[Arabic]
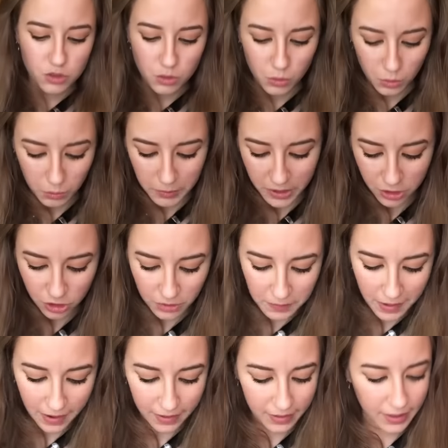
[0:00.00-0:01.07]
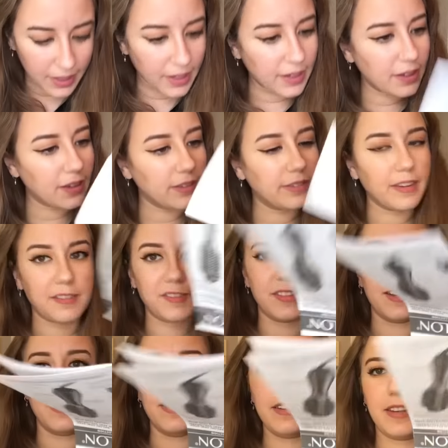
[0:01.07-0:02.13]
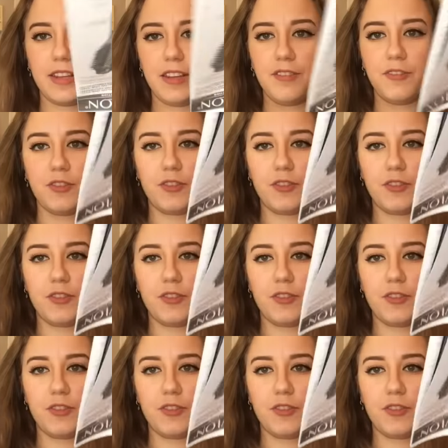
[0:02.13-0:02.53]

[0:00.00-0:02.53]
وبيجي معها الدفتر كيف